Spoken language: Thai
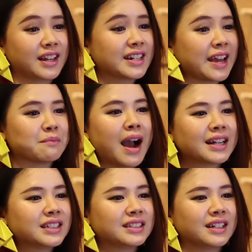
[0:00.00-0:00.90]
ยังเด็กมา
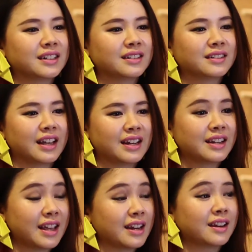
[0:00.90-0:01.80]
กจริง ๆ ใน
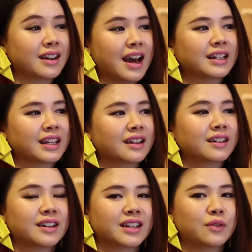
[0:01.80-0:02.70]
ในด้านนี้
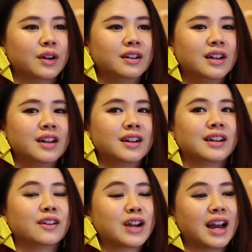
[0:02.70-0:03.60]
ก็เลยคิดว่า
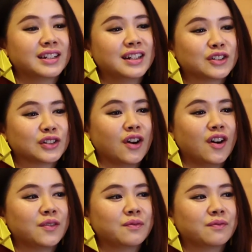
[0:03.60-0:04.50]
แล้วงานที่เราช
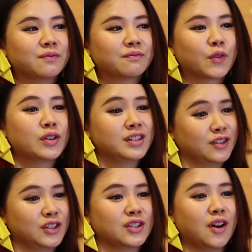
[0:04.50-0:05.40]
อบคนอื่น
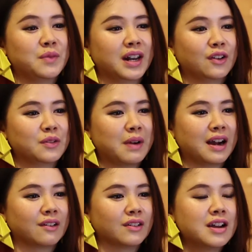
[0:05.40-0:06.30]
เขาจะชอบเหมือนเราหรือเป
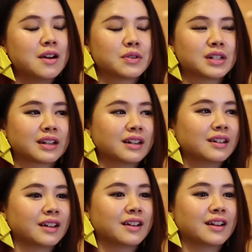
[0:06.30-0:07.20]
ล่าเพราะนั้นก็
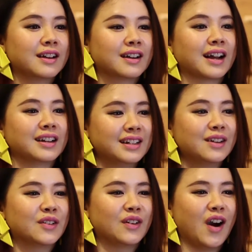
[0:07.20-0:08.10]
เลยการที่
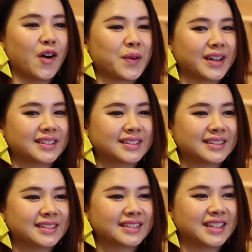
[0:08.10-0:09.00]
เราเอาไป
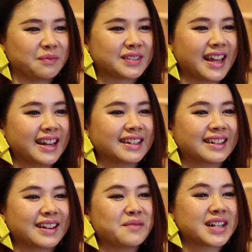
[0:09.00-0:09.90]
10 เส้น
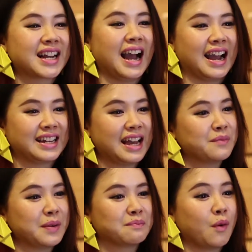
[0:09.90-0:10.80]
แล้วมันขายได้
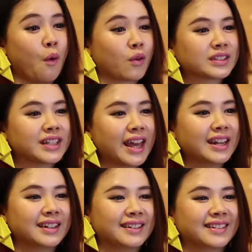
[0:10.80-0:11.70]
แบบ6เส้น
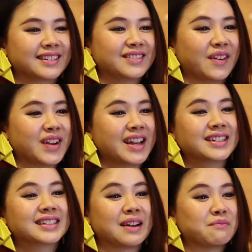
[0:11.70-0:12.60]
คือแบบได้
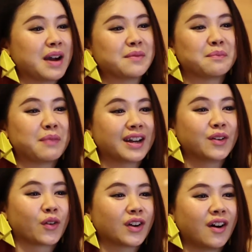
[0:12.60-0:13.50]
เงินกลับมาแบบพัน
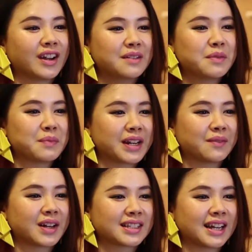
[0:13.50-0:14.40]
หกร้อยนี่มันเป็น
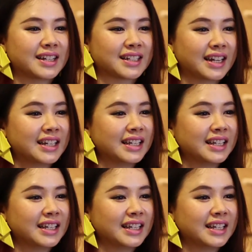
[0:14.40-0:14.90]
กำลังใจชั้น